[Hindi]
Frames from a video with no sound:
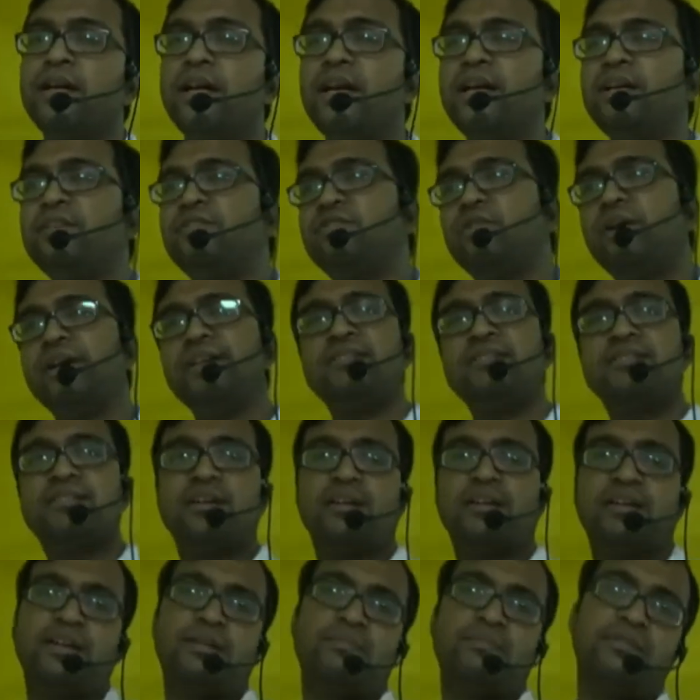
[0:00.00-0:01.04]
ये ड्राइंग्स
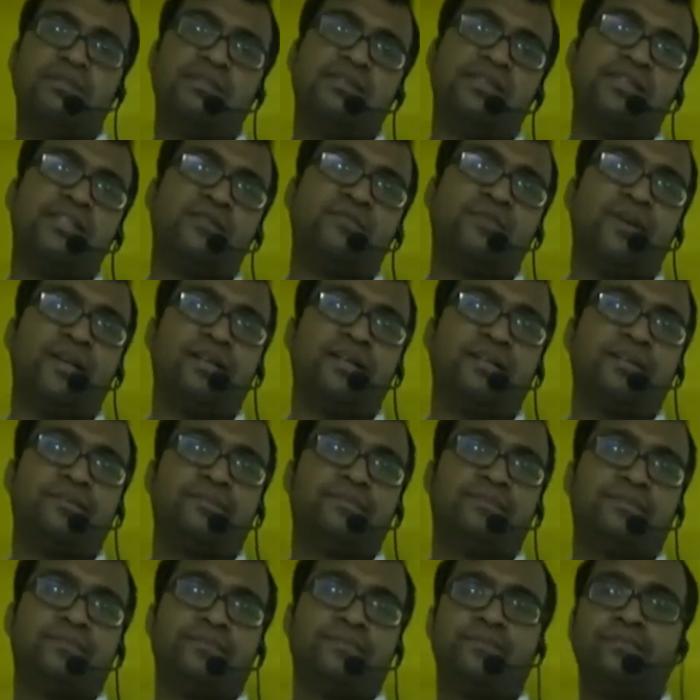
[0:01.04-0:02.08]
कर रहा है बिजनेसमैन
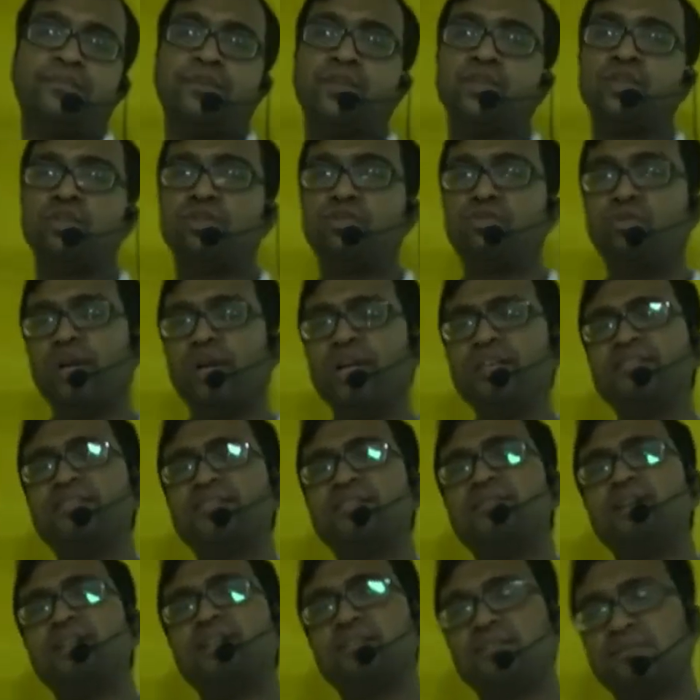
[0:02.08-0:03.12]
तो ड्राइंग्स के
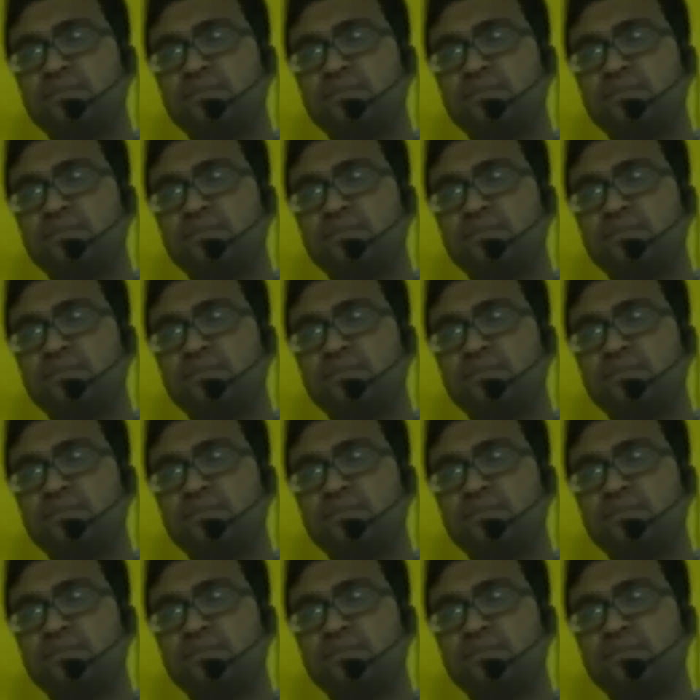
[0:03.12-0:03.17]
वक्त